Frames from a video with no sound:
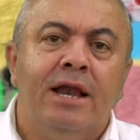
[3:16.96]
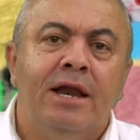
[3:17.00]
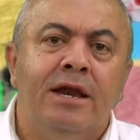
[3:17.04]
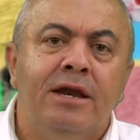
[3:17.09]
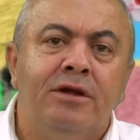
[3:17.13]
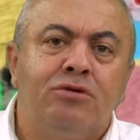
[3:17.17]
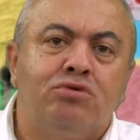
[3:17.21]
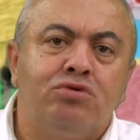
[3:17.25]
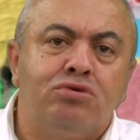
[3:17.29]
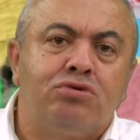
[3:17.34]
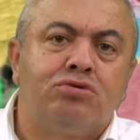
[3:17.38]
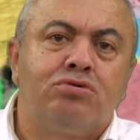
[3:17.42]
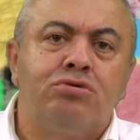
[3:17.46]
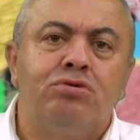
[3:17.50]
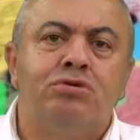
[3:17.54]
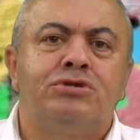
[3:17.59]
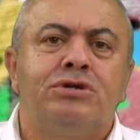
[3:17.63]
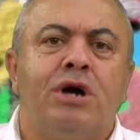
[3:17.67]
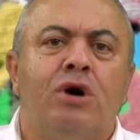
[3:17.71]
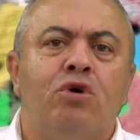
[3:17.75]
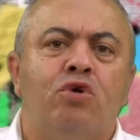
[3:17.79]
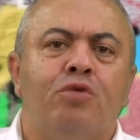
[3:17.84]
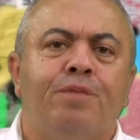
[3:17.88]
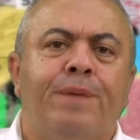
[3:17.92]
Elini
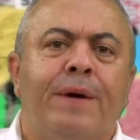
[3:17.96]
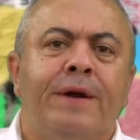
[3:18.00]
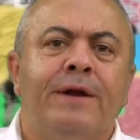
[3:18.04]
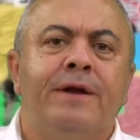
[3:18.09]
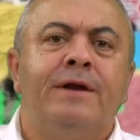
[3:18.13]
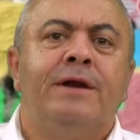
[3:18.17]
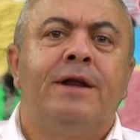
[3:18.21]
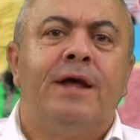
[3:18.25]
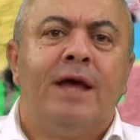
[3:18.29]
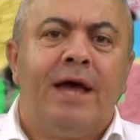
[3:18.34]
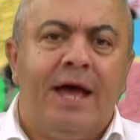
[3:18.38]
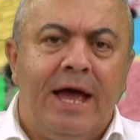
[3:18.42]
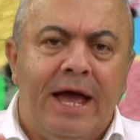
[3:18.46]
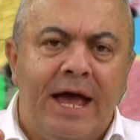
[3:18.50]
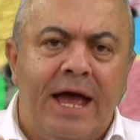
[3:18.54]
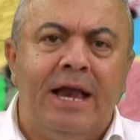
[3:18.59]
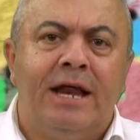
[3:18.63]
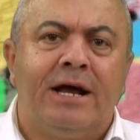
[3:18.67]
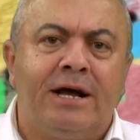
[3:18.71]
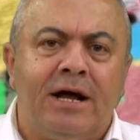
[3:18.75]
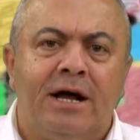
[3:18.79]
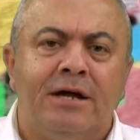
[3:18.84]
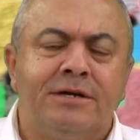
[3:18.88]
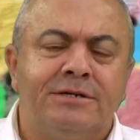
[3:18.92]
tuttuğunuz Avrupa'nın
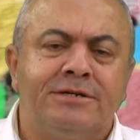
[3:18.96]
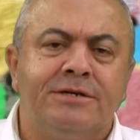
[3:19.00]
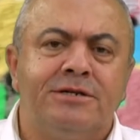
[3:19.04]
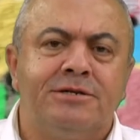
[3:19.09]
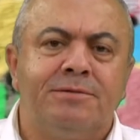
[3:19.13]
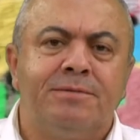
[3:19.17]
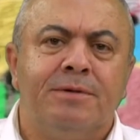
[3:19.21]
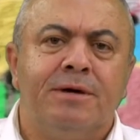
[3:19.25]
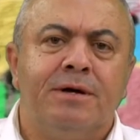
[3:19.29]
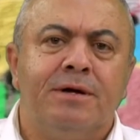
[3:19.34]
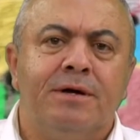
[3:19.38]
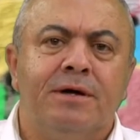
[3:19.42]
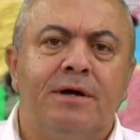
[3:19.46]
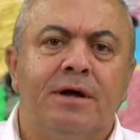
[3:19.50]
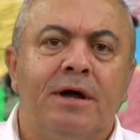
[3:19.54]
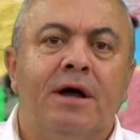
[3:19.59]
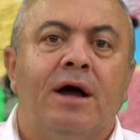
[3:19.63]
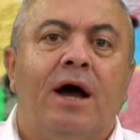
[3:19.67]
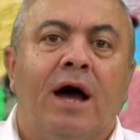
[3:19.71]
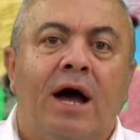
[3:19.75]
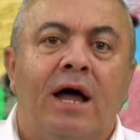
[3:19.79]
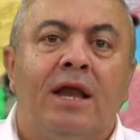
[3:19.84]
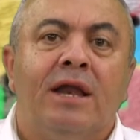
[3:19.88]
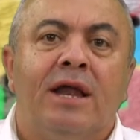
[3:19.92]
eli kansız mı?
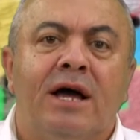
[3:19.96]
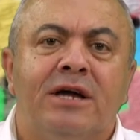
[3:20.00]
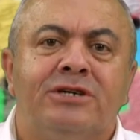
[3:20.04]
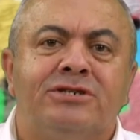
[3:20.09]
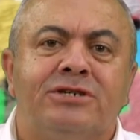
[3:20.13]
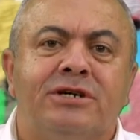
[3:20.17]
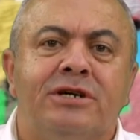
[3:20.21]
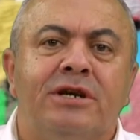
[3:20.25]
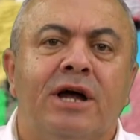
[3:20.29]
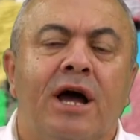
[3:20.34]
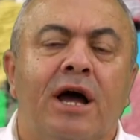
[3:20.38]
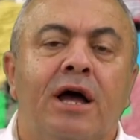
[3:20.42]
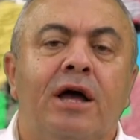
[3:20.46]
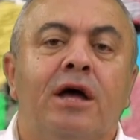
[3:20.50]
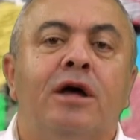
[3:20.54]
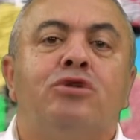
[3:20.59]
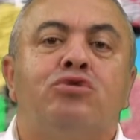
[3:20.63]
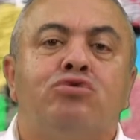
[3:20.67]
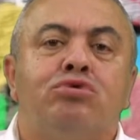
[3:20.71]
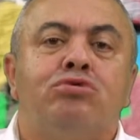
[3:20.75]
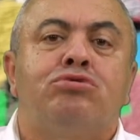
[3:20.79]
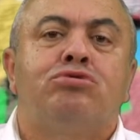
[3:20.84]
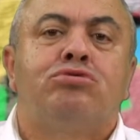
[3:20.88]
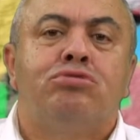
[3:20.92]
Allah aşkına
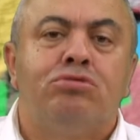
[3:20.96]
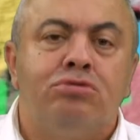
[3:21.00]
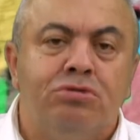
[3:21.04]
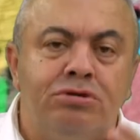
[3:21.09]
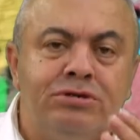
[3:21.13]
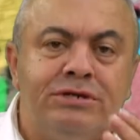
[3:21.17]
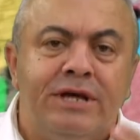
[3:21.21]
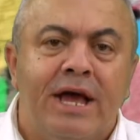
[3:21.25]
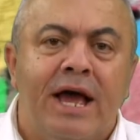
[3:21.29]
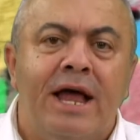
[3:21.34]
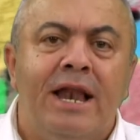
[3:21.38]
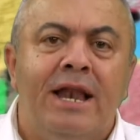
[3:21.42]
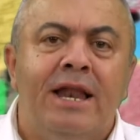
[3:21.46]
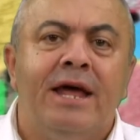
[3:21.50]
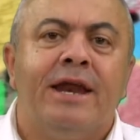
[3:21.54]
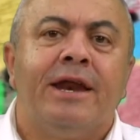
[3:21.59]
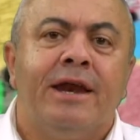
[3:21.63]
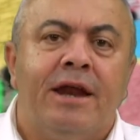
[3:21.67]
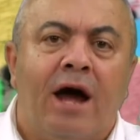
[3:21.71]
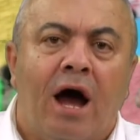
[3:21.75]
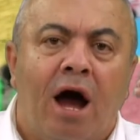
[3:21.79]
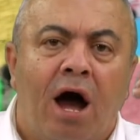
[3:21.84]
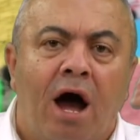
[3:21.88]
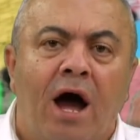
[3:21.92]
tuttuğunuz
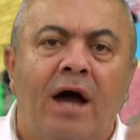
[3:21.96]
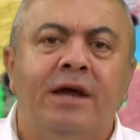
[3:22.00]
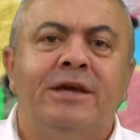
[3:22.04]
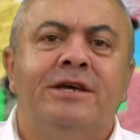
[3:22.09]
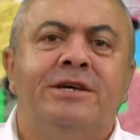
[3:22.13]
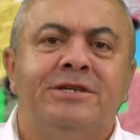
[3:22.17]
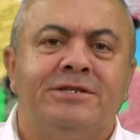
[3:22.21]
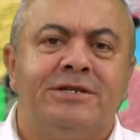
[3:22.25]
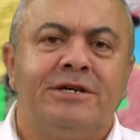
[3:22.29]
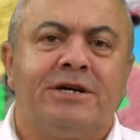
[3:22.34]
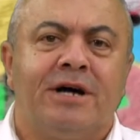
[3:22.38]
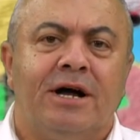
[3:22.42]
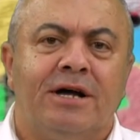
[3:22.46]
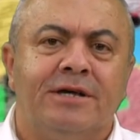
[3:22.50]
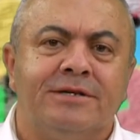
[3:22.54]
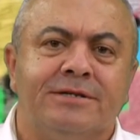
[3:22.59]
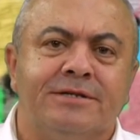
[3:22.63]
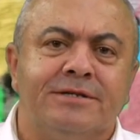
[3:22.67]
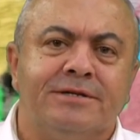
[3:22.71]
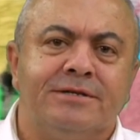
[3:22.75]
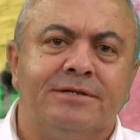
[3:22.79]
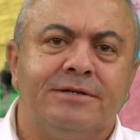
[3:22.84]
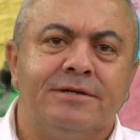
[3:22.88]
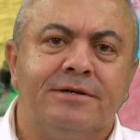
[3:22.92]
ellerin hangisi
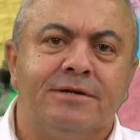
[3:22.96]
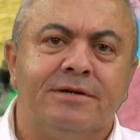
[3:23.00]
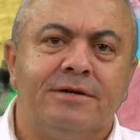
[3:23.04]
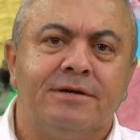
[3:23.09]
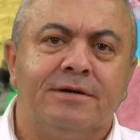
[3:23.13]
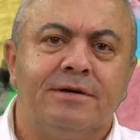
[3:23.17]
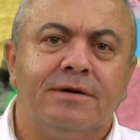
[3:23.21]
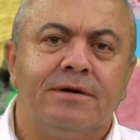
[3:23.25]
kansız?